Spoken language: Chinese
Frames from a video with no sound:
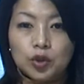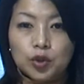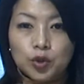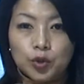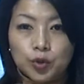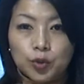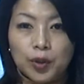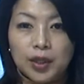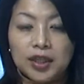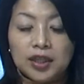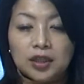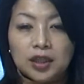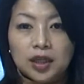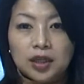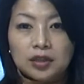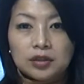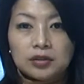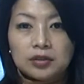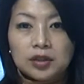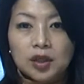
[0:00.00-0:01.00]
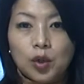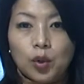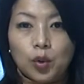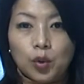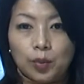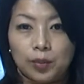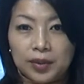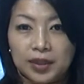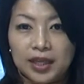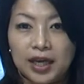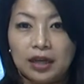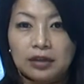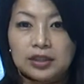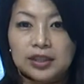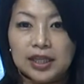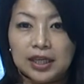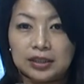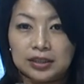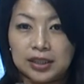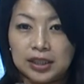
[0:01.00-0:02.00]
所以呢，我们要
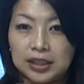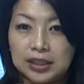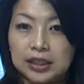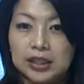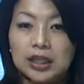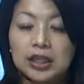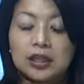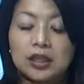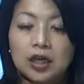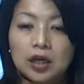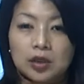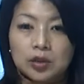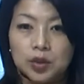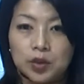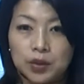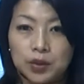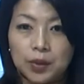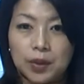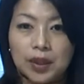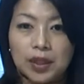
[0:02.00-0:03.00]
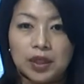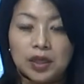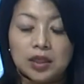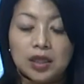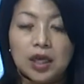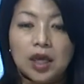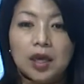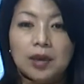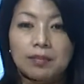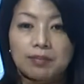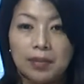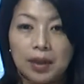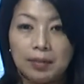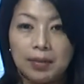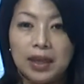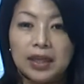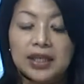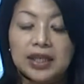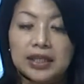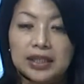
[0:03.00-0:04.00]
将这些的罪，慢
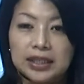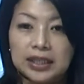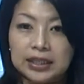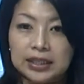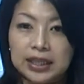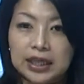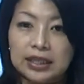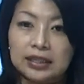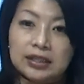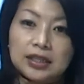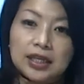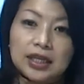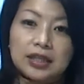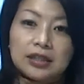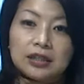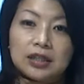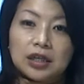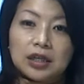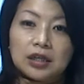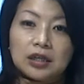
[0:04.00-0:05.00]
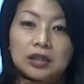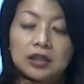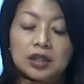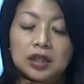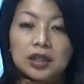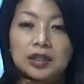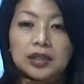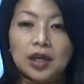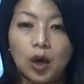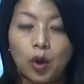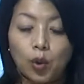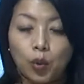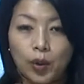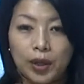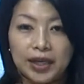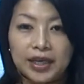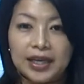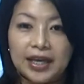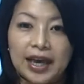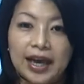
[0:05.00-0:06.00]
慢的一点一点的要
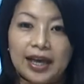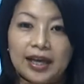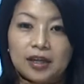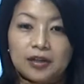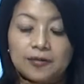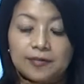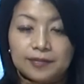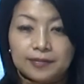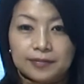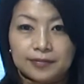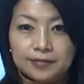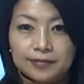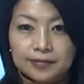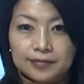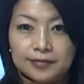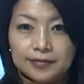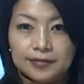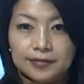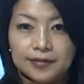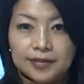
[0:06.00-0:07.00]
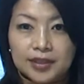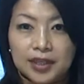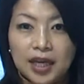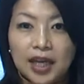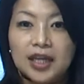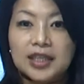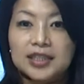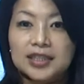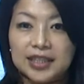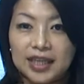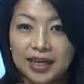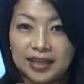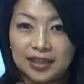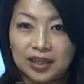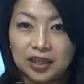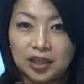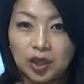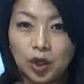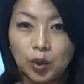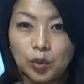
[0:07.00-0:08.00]
悔改，才
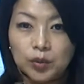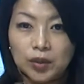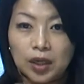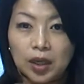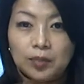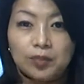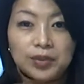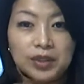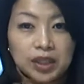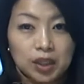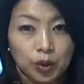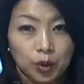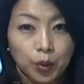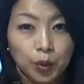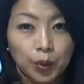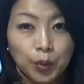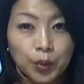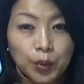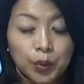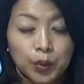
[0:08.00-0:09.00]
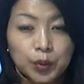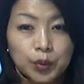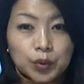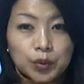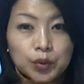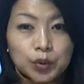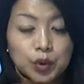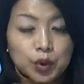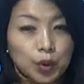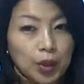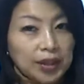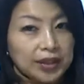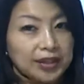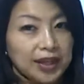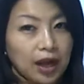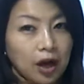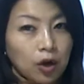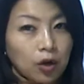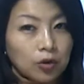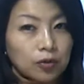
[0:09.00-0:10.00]
能够呢频率转
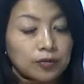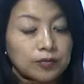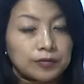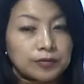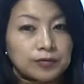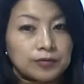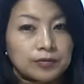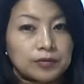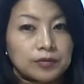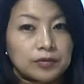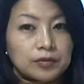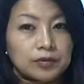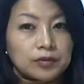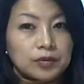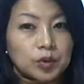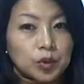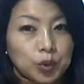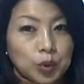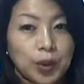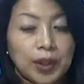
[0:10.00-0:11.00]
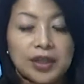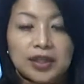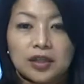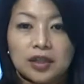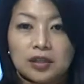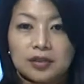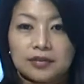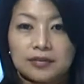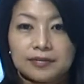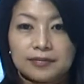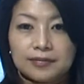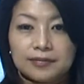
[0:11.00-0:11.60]
到对的。